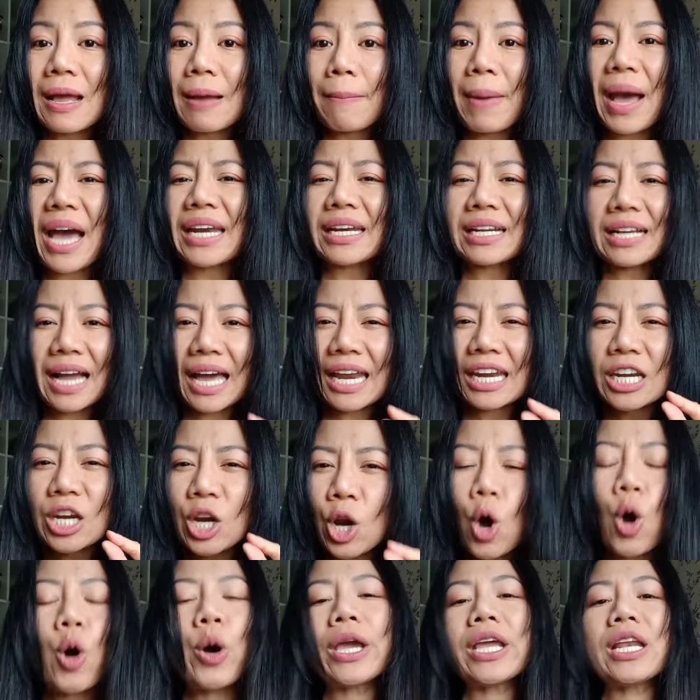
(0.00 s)
พันกัน
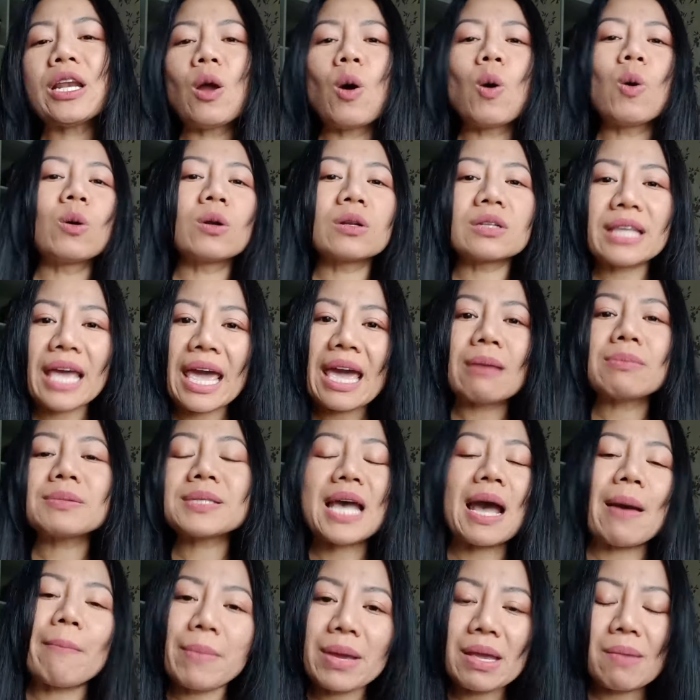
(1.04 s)
น้อยลงแทบ
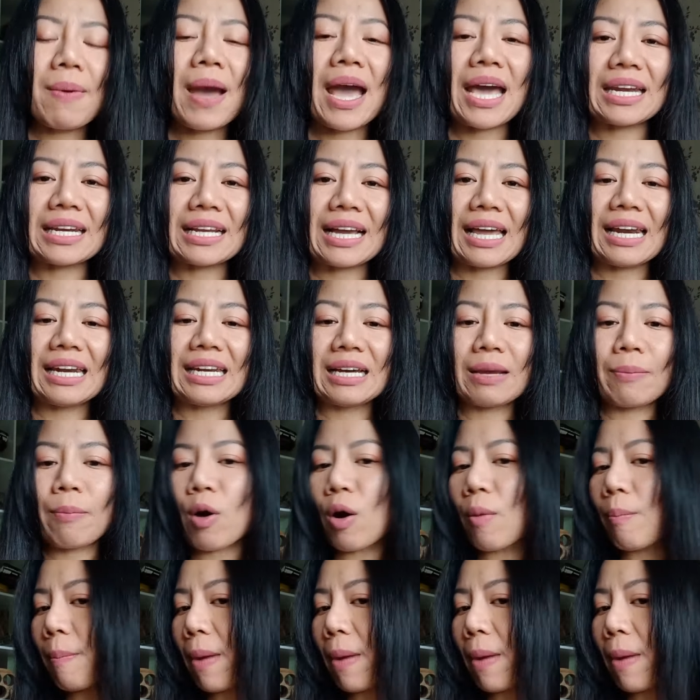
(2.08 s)
จะไม่พันกันเลยพอ